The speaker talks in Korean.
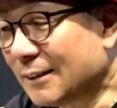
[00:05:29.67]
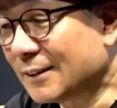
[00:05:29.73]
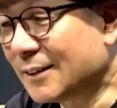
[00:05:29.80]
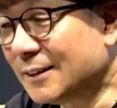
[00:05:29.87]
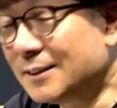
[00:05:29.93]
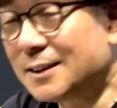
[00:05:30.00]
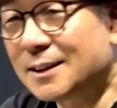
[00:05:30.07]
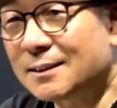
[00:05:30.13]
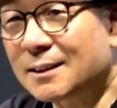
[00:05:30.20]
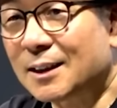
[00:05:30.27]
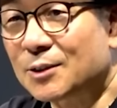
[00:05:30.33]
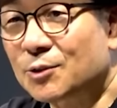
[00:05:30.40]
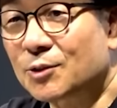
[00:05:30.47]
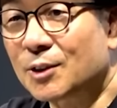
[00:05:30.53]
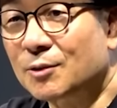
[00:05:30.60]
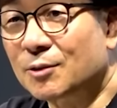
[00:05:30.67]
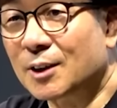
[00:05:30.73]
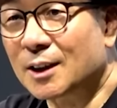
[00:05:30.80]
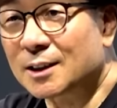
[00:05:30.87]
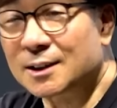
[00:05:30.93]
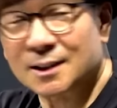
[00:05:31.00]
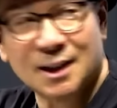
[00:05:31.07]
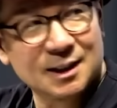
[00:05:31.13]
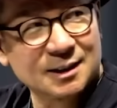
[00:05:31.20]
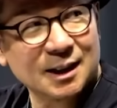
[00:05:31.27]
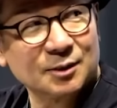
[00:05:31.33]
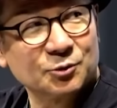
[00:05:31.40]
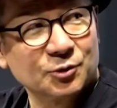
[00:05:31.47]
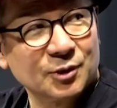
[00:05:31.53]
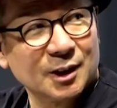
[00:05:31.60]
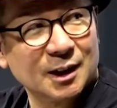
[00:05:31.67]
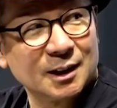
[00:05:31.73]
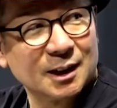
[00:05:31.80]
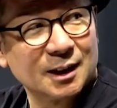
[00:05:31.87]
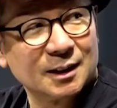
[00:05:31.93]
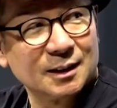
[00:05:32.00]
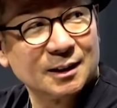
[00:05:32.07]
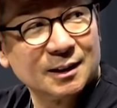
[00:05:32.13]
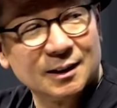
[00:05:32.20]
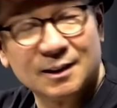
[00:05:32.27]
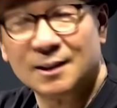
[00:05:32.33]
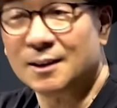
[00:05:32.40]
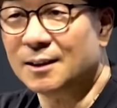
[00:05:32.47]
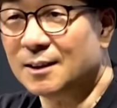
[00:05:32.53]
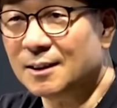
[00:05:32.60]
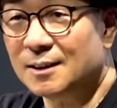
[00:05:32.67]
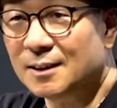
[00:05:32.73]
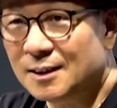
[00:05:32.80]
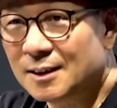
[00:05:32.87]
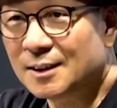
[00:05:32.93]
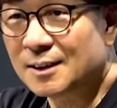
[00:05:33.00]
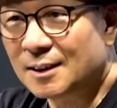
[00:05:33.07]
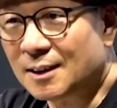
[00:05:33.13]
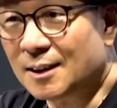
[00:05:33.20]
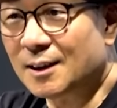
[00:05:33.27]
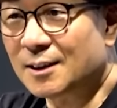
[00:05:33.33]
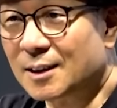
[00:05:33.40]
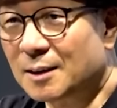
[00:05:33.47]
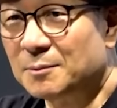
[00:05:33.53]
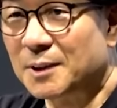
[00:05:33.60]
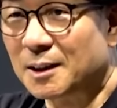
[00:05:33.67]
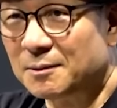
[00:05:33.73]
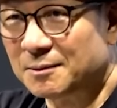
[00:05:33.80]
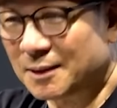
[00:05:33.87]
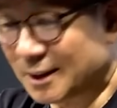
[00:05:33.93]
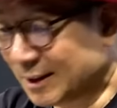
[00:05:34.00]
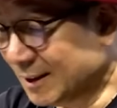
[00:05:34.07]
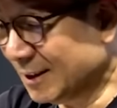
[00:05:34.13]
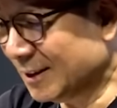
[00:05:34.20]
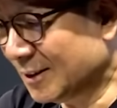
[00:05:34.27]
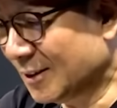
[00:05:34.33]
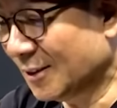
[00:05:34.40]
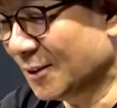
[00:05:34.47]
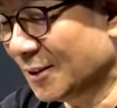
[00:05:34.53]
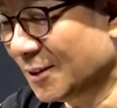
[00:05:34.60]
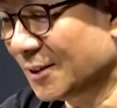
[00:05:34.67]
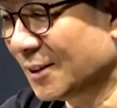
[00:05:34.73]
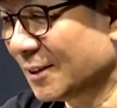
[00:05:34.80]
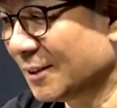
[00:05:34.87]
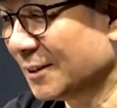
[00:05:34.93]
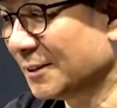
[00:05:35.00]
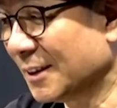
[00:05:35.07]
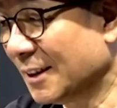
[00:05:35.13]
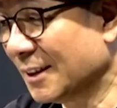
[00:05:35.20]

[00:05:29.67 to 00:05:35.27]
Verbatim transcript: 그 긍지를 가지고 있구나. 새쌍둥이에 대한. 예. 예. 아유, 감사합니다. 하여튼, 음. 어쨌든,